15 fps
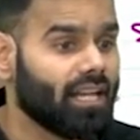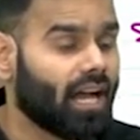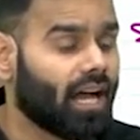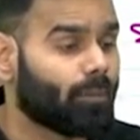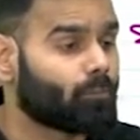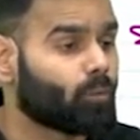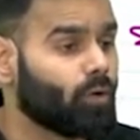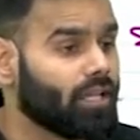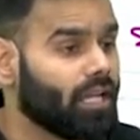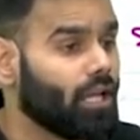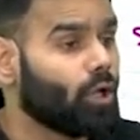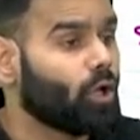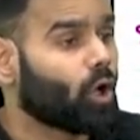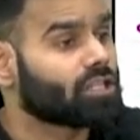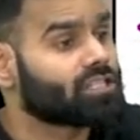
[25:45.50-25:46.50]
है आपको ये
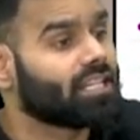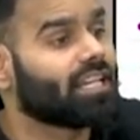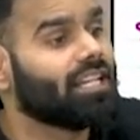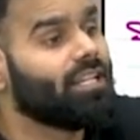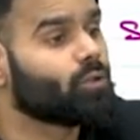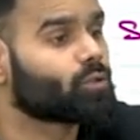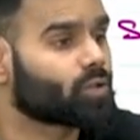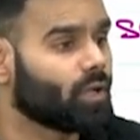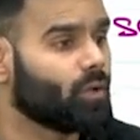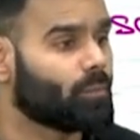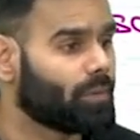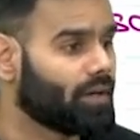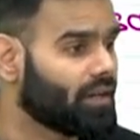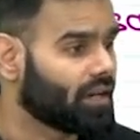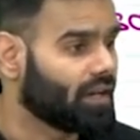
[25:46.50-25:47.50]
लॉजिकली उसके
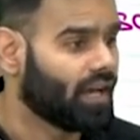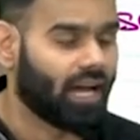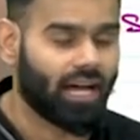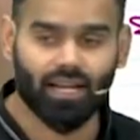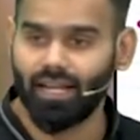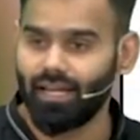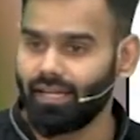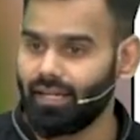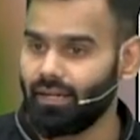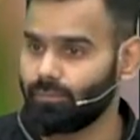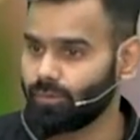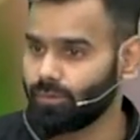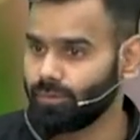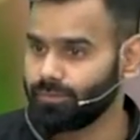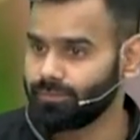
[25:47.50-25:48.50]
ऊपर आना है
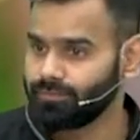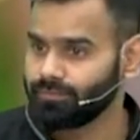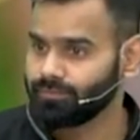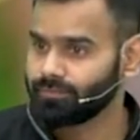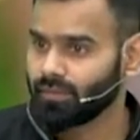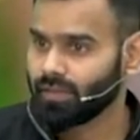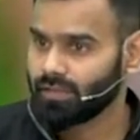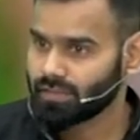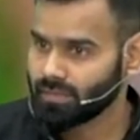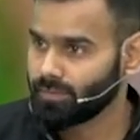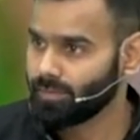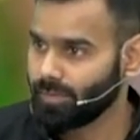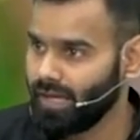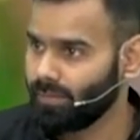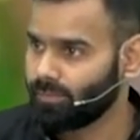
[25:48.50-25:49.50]
आपको
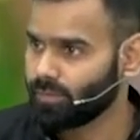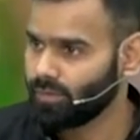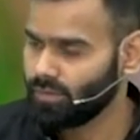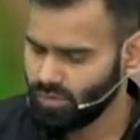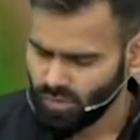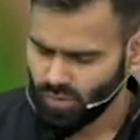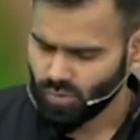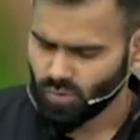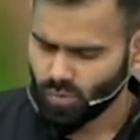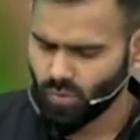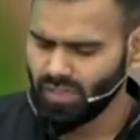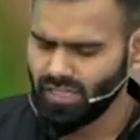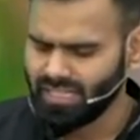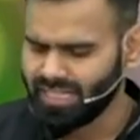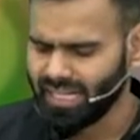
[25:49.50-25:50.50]
समझ में आपको सो
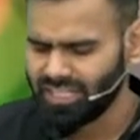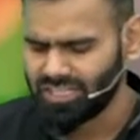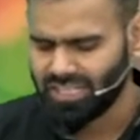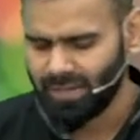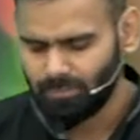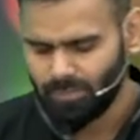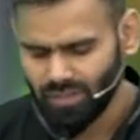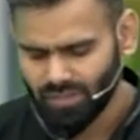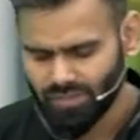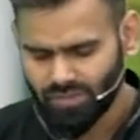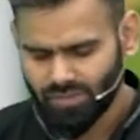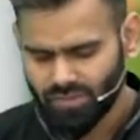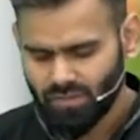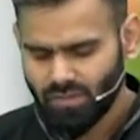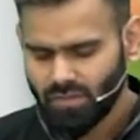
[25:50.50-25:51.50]
ओनली टेन चैप्टर्स
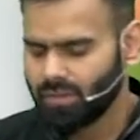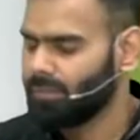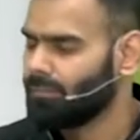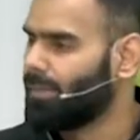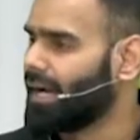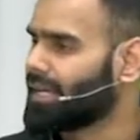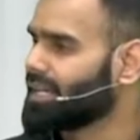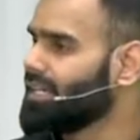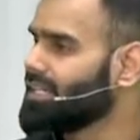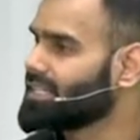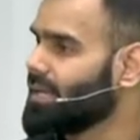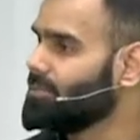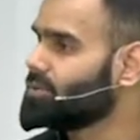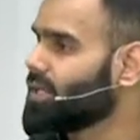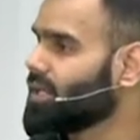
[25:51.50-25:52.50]
पैटर्न इज
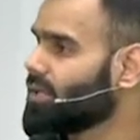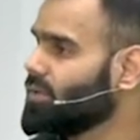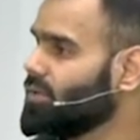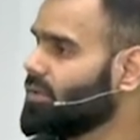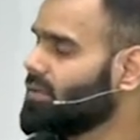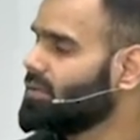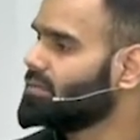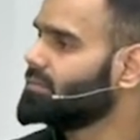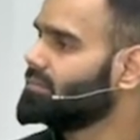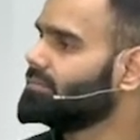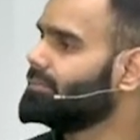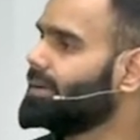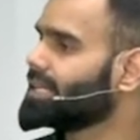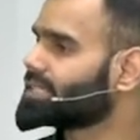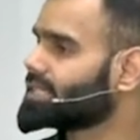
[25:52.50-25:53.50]
एमसीक्यू
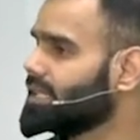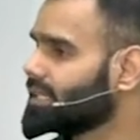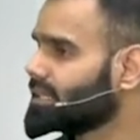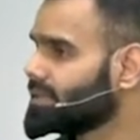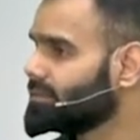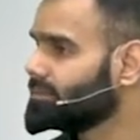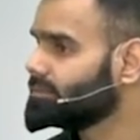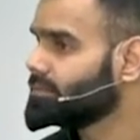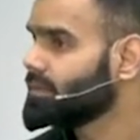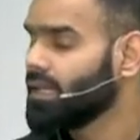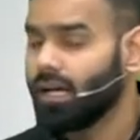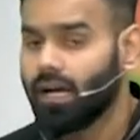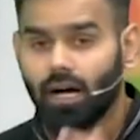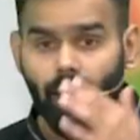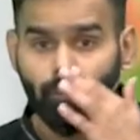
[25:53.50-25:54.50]
बेस्ट है एकदम
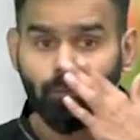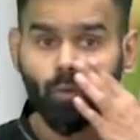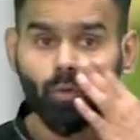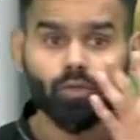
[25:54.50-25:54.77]
आपको